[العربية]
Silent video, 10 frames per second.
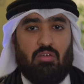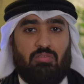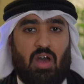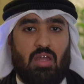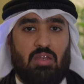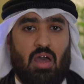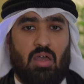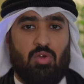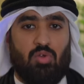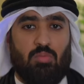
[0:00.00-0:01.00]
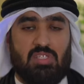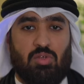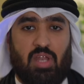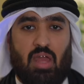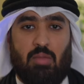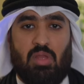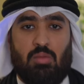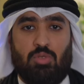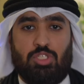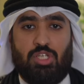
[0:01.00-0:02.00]
فانى يرمز لرحم
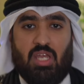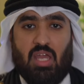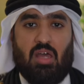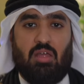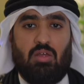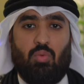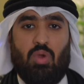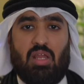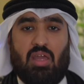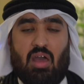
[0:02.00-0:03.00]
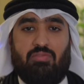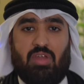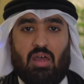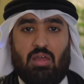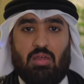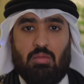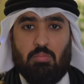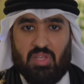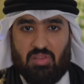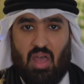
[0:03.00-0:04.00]
المشركه والكافره
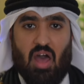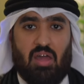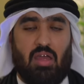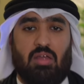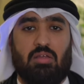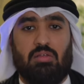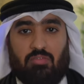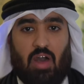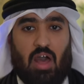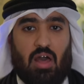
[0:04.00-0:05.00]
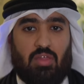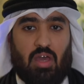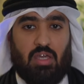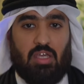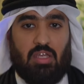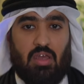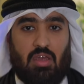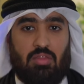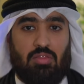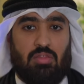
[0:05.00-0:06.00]
بالطهاره فهذا
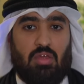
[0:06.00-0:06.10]
حينئذ